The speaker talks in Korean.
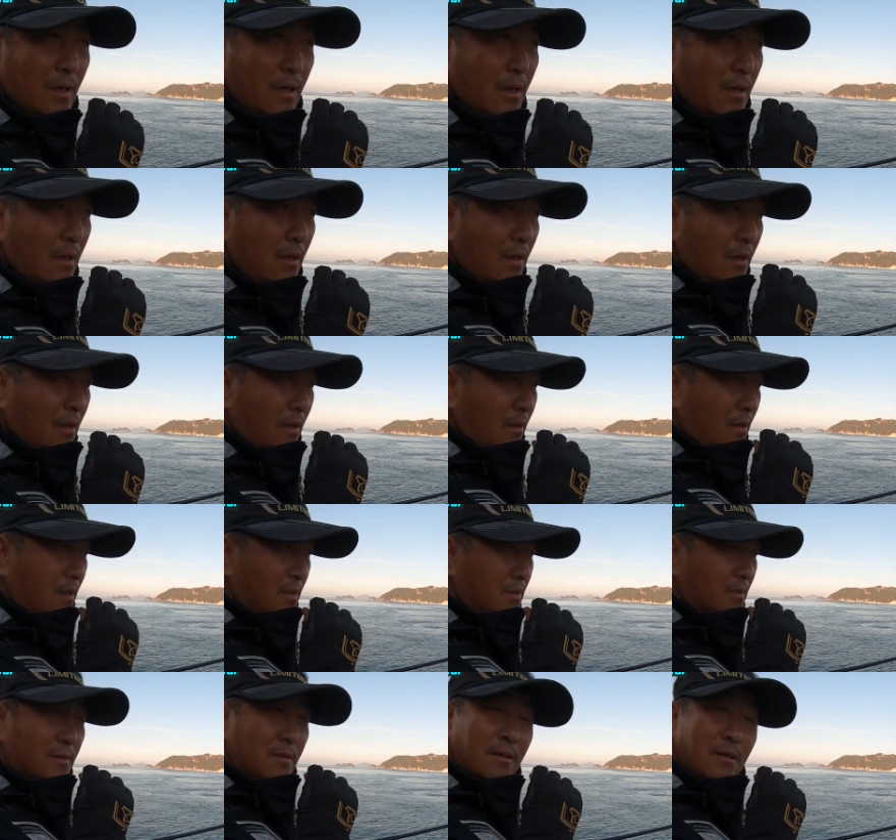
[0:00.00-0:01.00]
어, 뭐
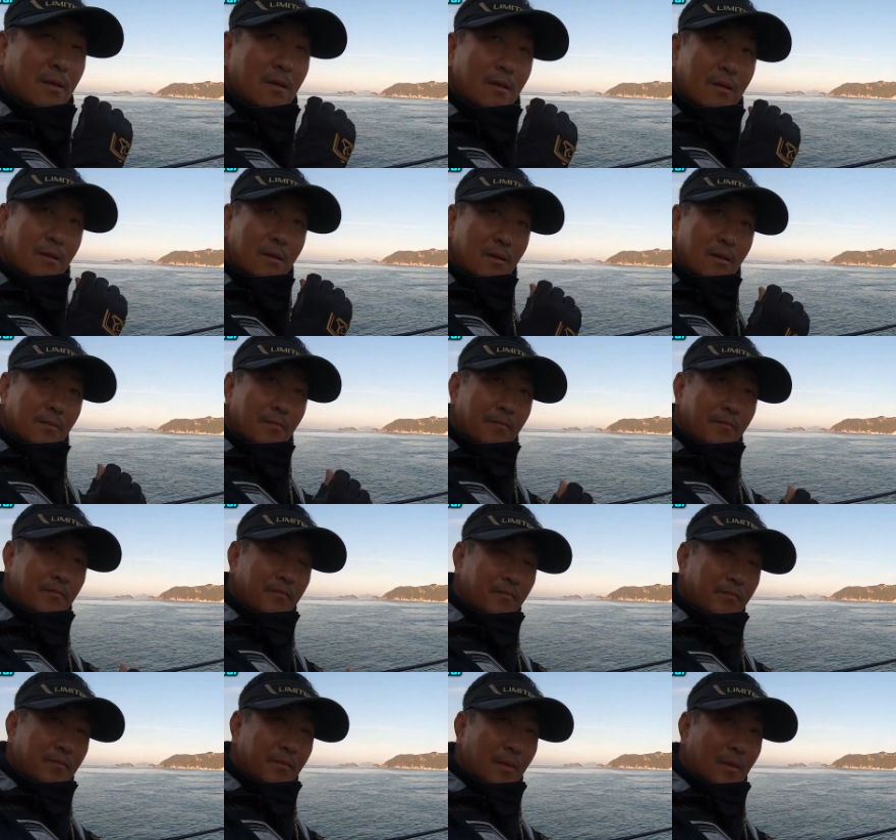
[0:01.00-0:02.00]
그러면 이렇게
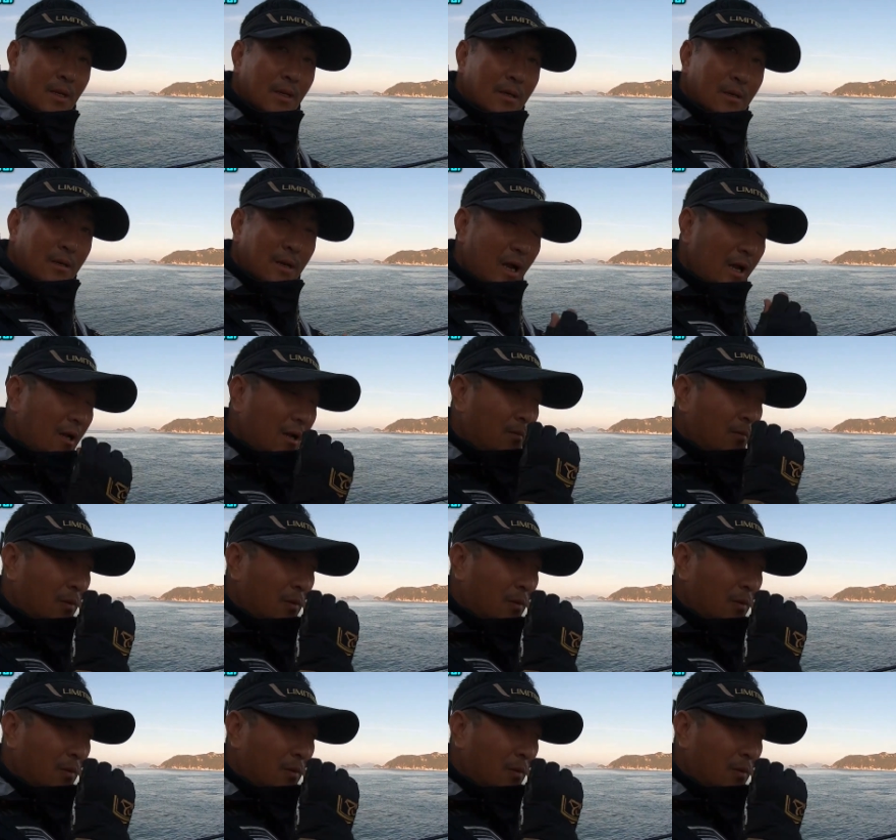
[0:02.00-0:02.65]
조금씩 갈가